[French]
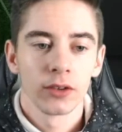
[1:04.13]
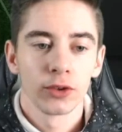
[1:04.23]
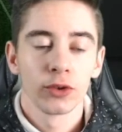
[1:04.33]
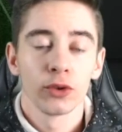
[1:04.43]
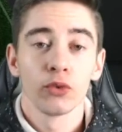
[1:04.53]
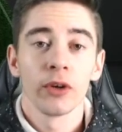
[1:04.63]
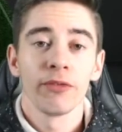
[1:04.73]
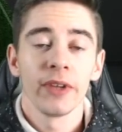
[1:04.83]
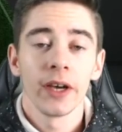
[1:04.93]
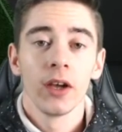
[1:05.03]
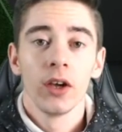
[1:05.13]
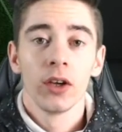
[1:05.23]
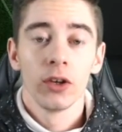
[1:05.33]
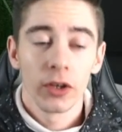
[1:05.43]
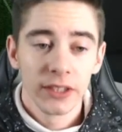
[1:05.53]
ce que doit faire
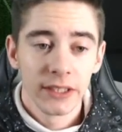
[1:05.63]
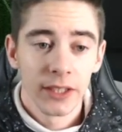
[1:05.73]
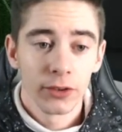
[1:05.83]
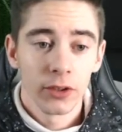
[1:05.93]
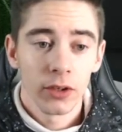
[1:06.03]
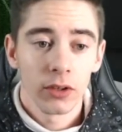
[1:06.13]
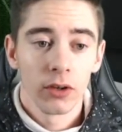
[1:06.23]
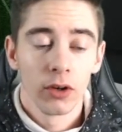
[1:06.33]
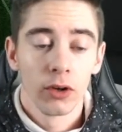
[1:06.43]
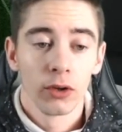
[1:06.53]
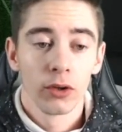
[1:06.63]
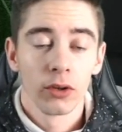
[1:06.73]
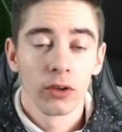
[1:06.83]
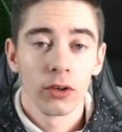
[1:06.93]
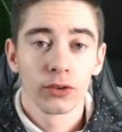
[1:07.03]
l'ordinateur
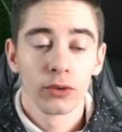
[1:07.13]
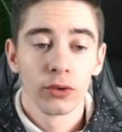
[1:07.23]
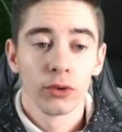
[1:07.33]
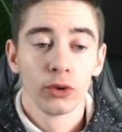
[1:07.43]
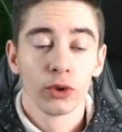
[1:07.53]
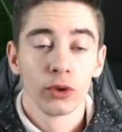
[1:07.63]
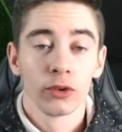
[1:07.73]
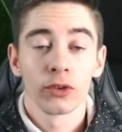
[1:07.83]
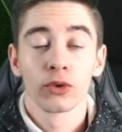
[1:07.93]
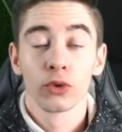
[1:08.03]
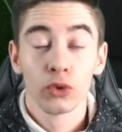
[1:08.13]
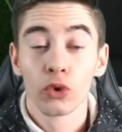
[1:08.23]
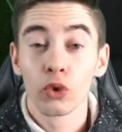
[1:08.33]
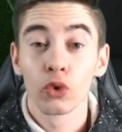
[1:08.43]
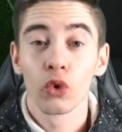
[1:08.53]
lorsque, lorsque tu
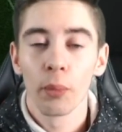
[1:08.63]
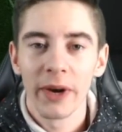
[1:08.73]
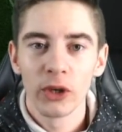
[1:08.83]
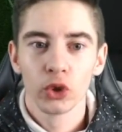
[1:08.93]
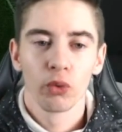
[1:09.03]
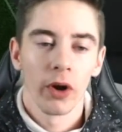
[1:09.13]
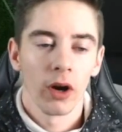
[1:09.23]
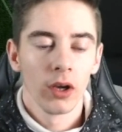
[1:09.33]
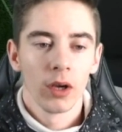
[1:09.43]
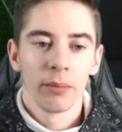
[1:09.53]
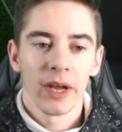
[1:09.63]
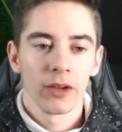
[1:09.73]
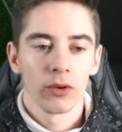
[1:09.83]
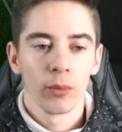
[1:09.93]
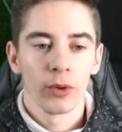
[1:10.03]
ne contrôles pas le joueur. Par
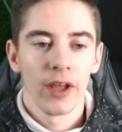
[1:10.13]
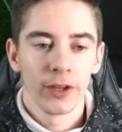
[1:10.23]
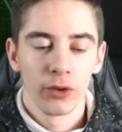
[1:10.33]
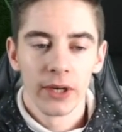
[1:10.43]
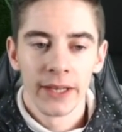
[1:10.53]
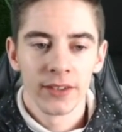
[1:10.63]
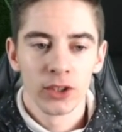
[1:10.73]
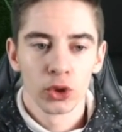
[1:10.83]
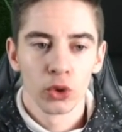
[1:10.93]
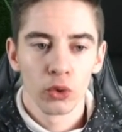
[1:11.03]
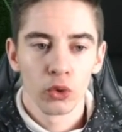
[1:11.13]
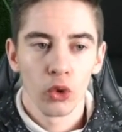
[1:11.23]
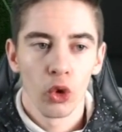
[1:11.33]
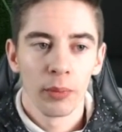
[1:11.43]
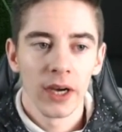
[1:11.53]
exemple, avec de Delaine, si je ne
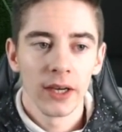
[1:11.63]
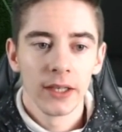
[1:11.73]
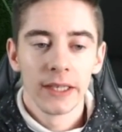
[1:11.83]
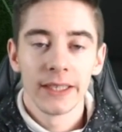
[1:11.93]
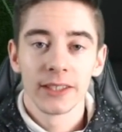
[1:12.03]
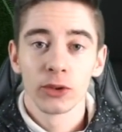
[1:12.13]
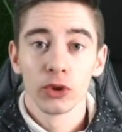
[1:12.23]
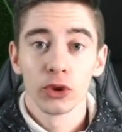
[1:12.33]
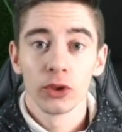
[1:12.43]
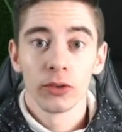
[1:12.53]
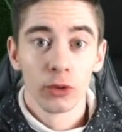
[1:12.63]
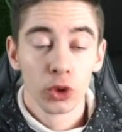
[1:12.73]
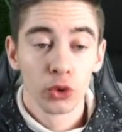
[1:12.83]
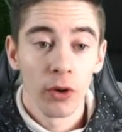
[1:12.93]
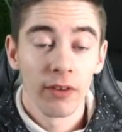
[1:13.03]
contrôle pas, est-ce que
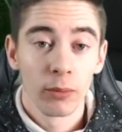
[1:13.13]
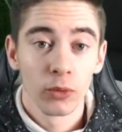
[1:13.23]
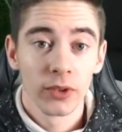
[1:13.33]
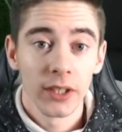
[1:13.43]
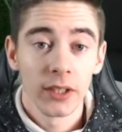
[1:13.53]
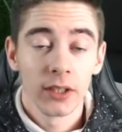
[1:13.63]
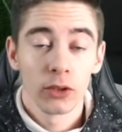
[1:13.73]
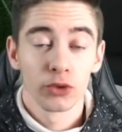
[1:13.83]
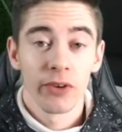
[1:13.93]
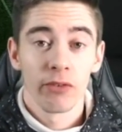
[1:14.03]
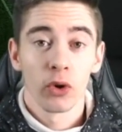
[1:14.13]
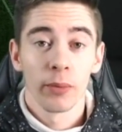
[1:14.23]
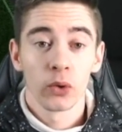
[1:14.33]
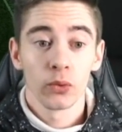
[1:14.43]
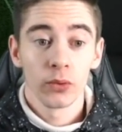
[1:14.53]
le joueur va monter quand je vais avoir le
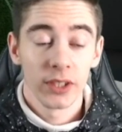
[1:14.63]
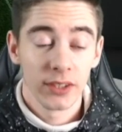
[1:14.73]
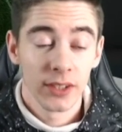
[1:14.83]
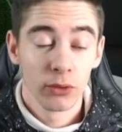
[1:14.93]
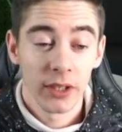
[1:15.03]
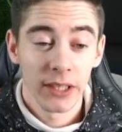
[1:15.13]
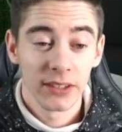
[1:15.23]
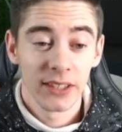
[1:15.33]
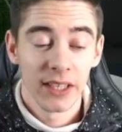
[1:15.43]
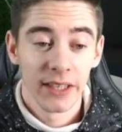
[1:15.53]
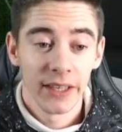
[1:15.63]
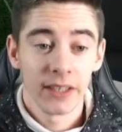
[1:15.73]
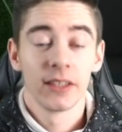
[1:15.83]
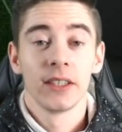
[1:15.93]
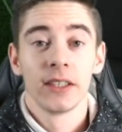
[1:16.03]
ballon Est-ce qu'il doit rester
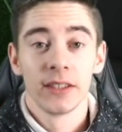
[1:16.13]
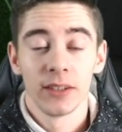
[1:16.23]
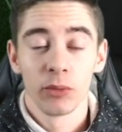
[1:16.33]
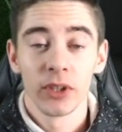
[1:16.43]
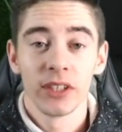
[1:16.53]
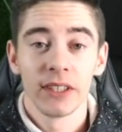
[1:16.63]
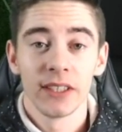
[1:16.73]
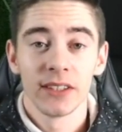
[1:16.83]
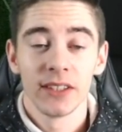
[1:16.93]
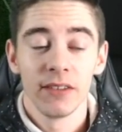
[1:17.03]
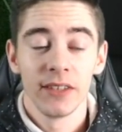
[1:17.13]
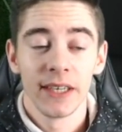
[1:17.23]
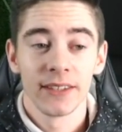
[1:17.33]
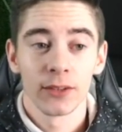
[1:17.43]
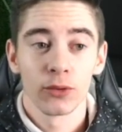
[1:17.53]
derrière C'est moi qui va décider via
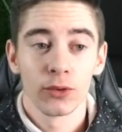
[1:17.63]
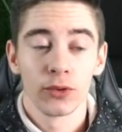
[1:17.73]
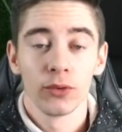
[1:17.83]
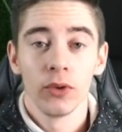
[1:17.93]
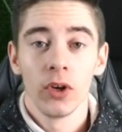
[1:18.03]
les instructions.